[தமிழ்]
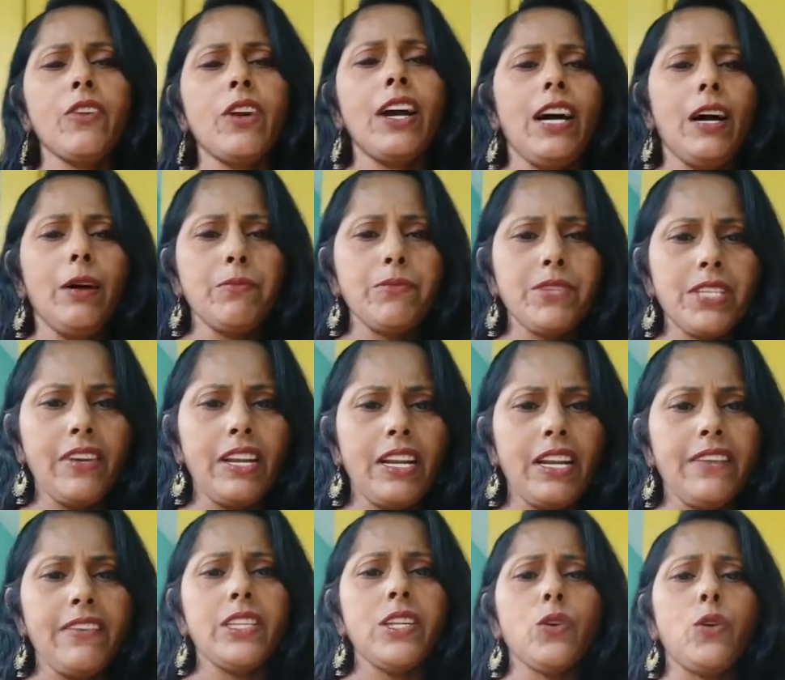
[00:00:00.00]
அம்சவள்ளி
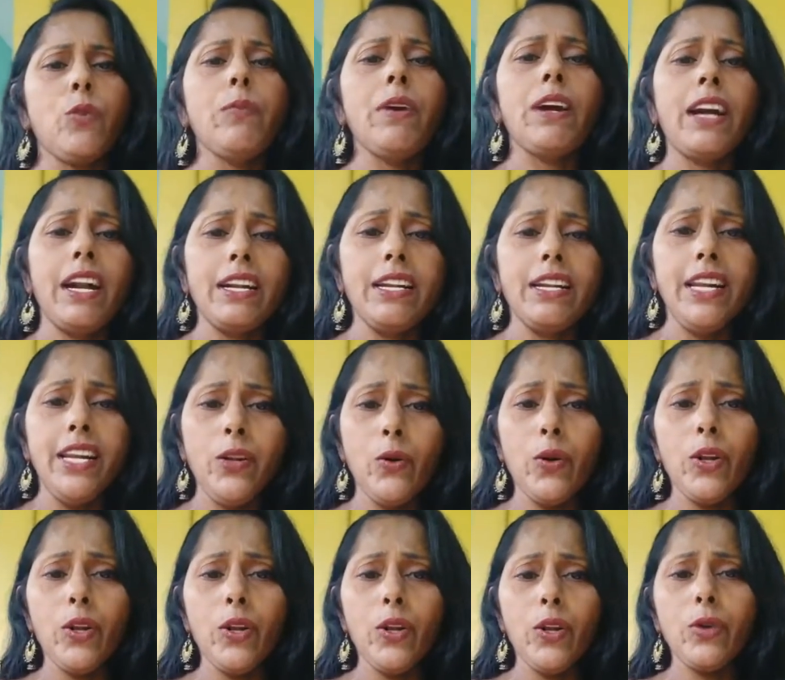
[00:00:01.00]
வந்து ரொம்ப கண்ணீரோட
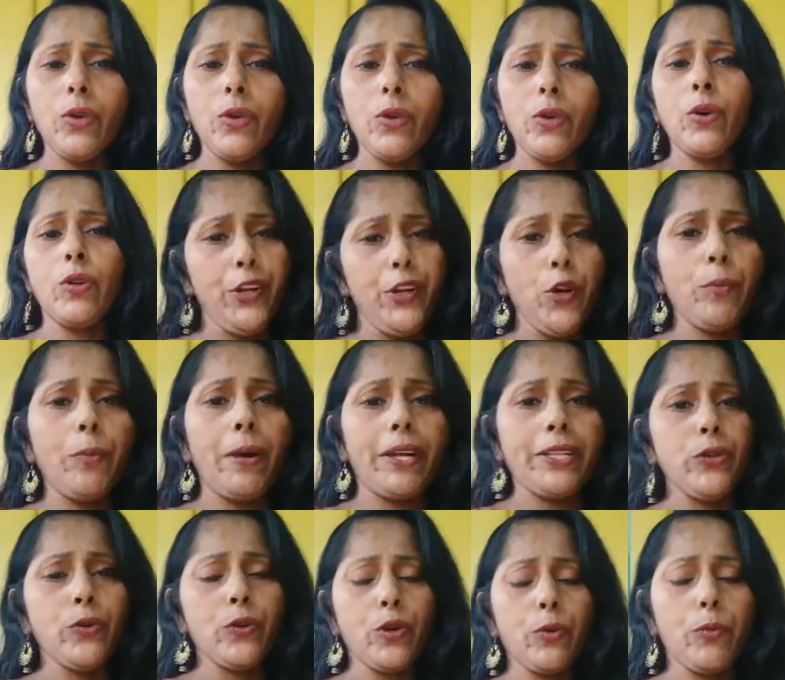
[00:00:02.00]
ஒரு வீடியோ பதிவு ஒன்று
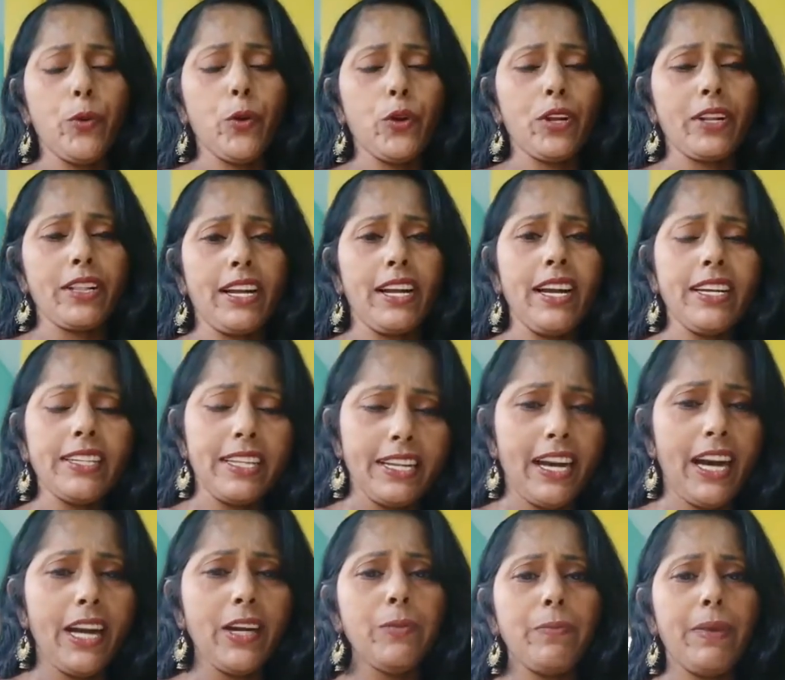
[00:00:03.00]
போட்டிருந்தாங்க அதை நானும்
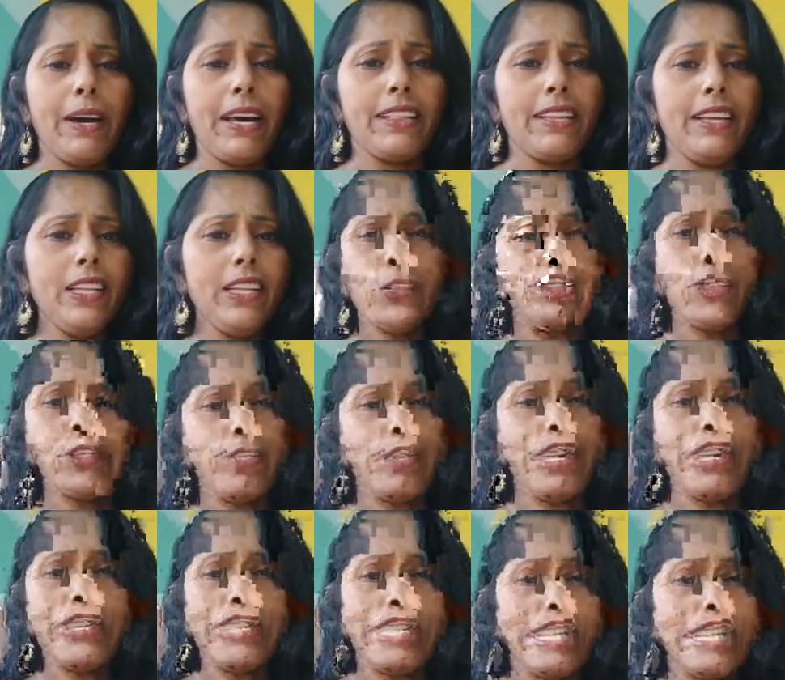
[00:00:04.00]
பார்த்தேன் அது யூடியூப்லேயோ
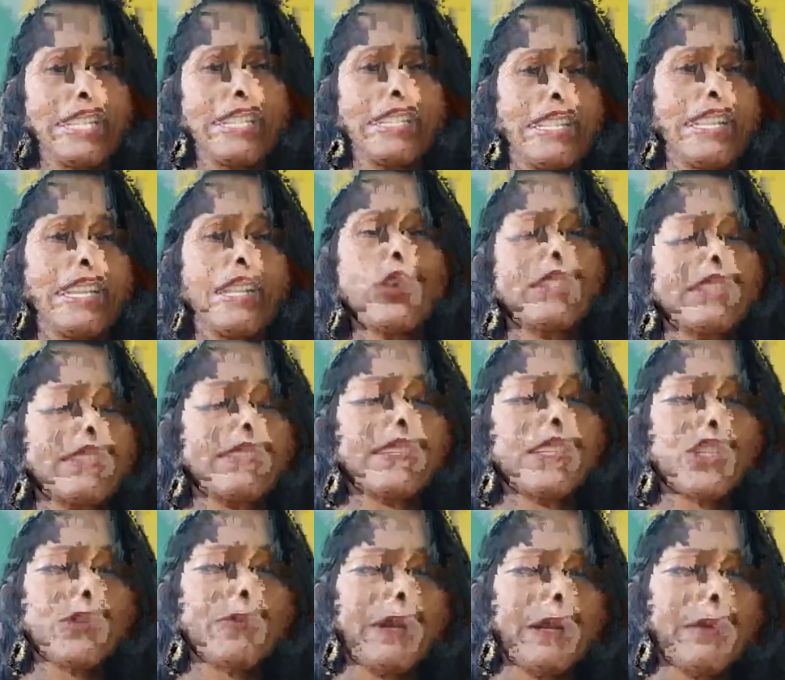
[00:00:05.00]
இருக்கு நீங்களும் அதை
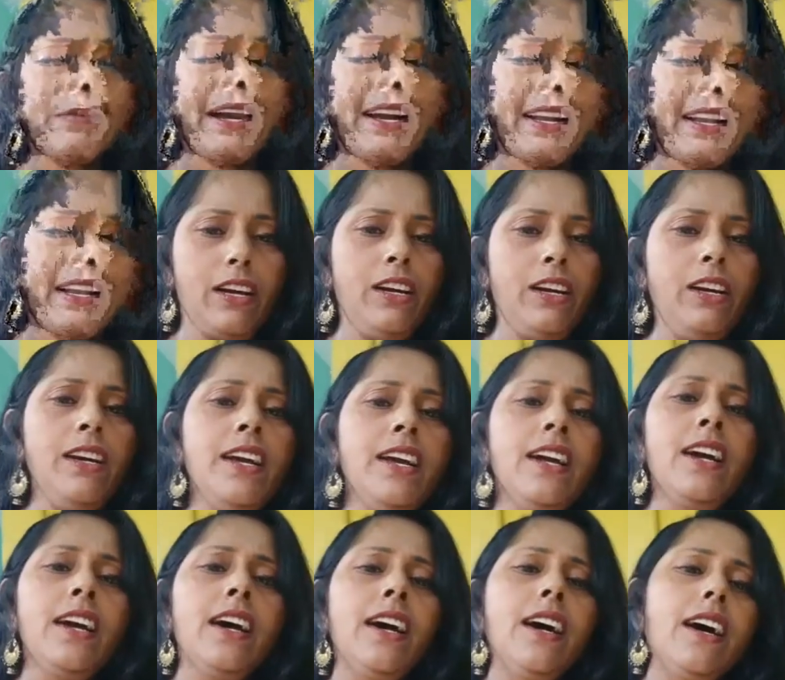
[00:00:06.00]
சர்ச் பண்ணி பார்க்கலாம்
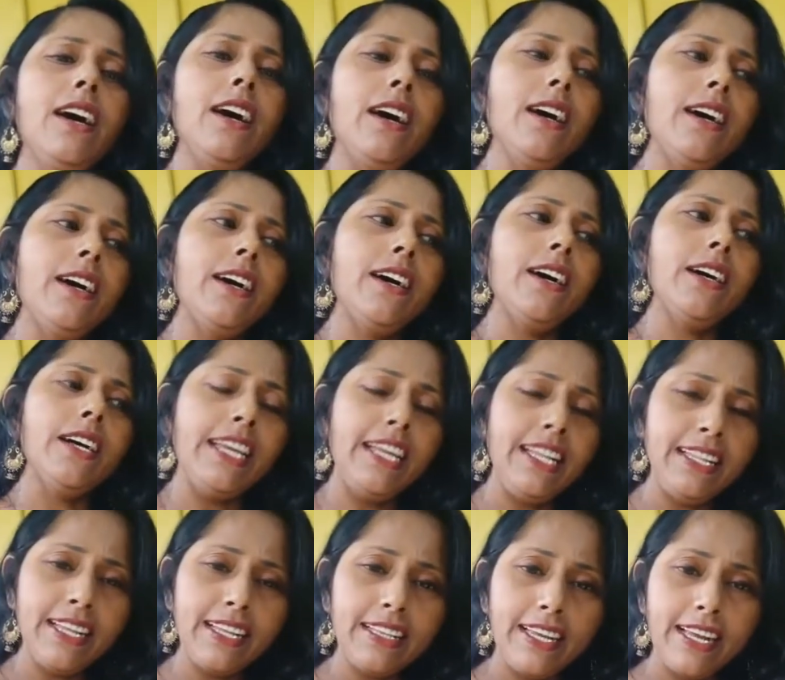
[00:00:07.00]

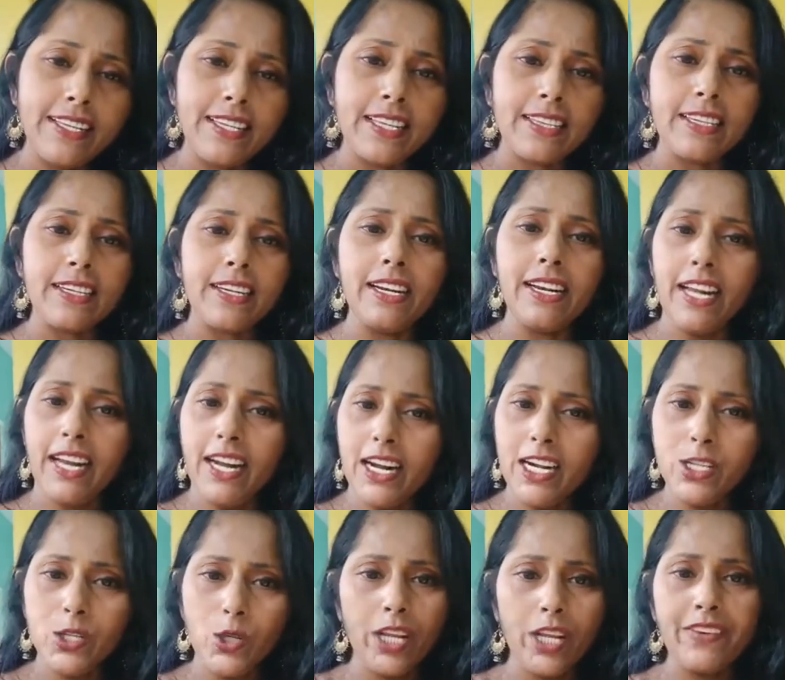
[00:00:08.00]
இந்த தேசத்துக்கு நாங்கள்
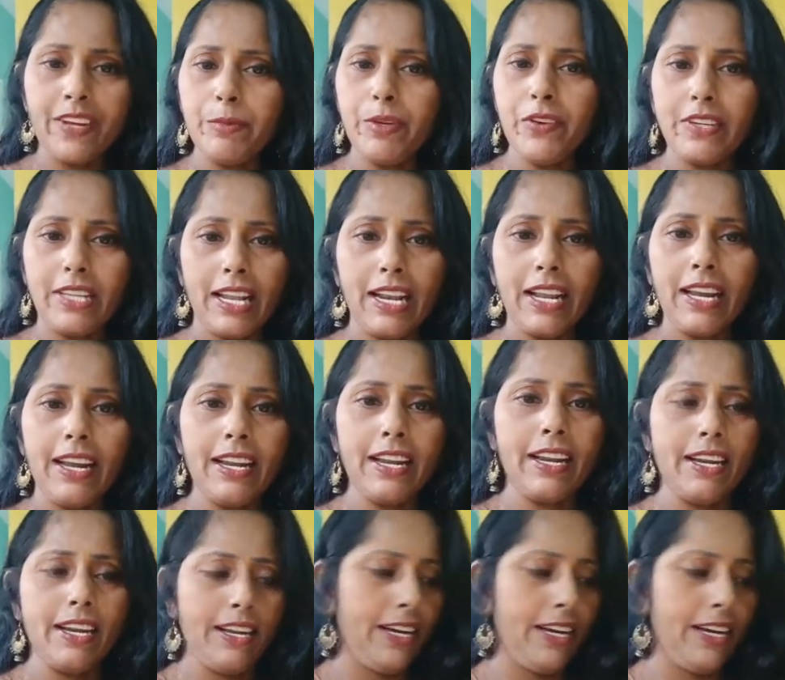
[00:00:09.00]
சொல்ல விரும்புவதெல்லாம் என்னென்னா